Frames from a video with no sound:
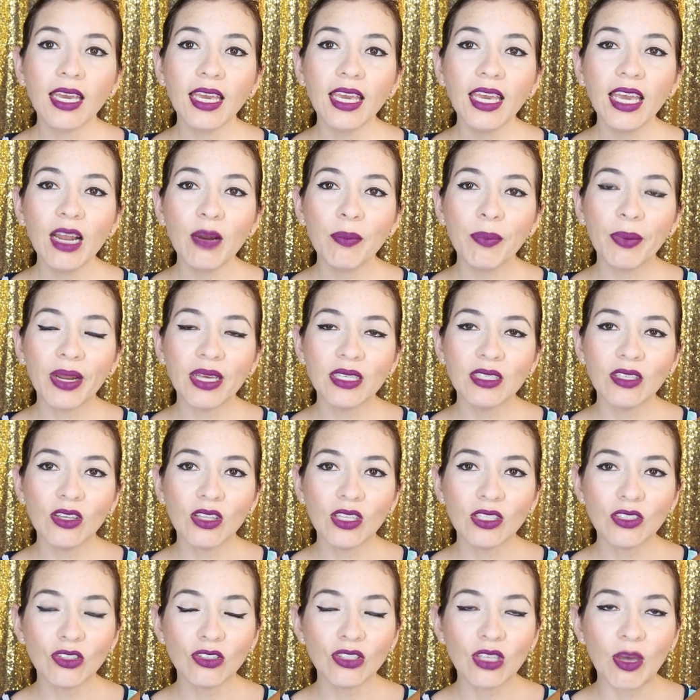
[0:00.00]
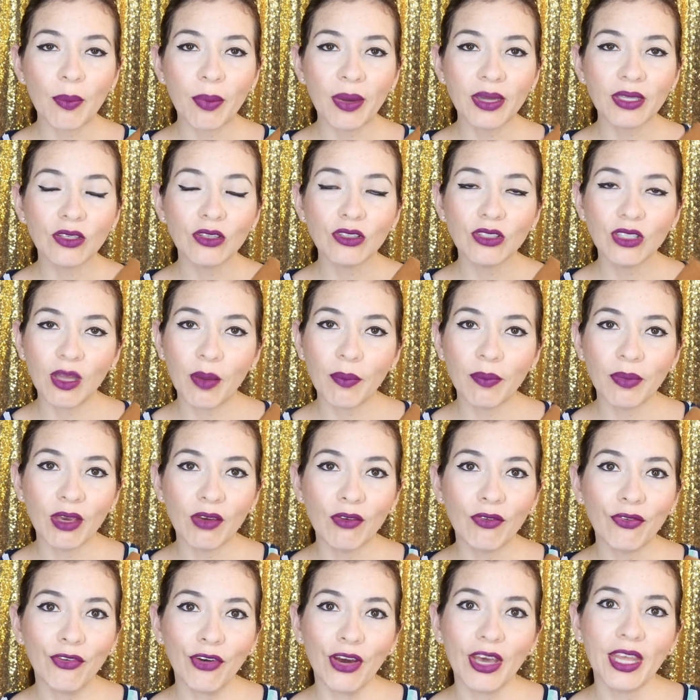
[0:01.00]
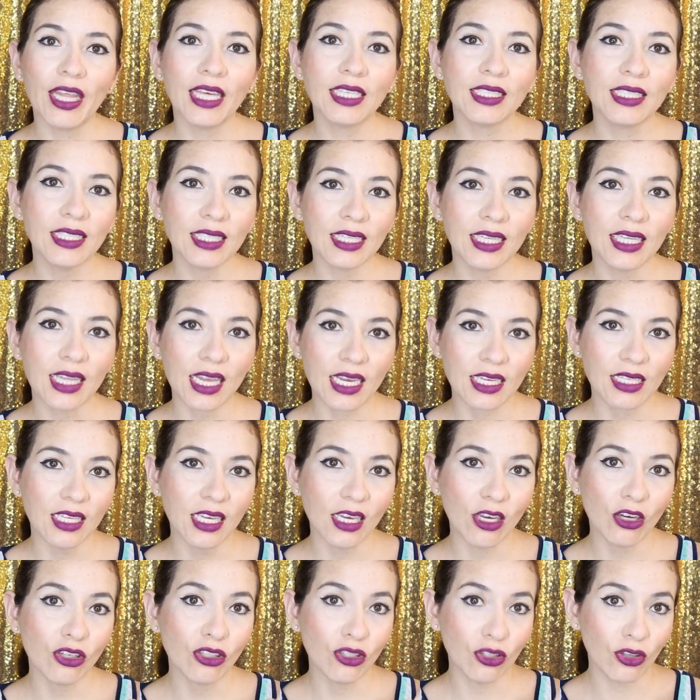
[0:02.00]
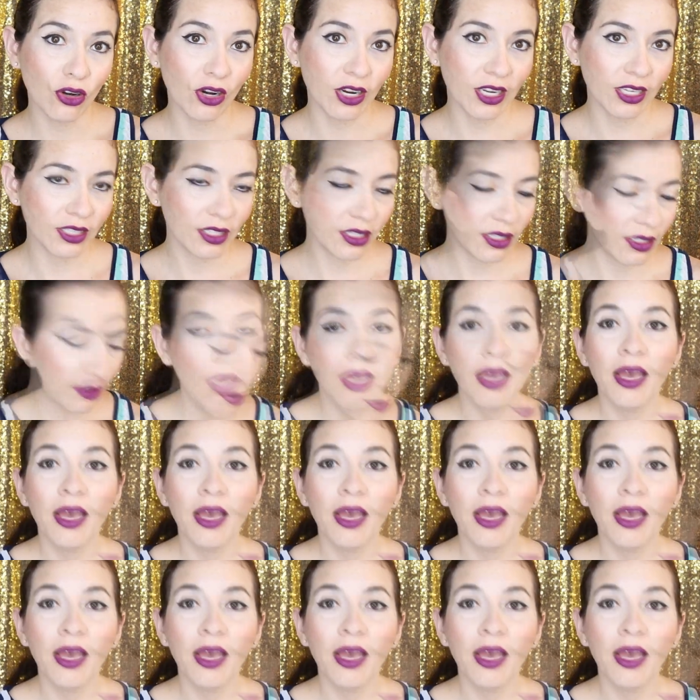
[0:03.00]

Y el precio de estos zapatos también fue de 65 soles.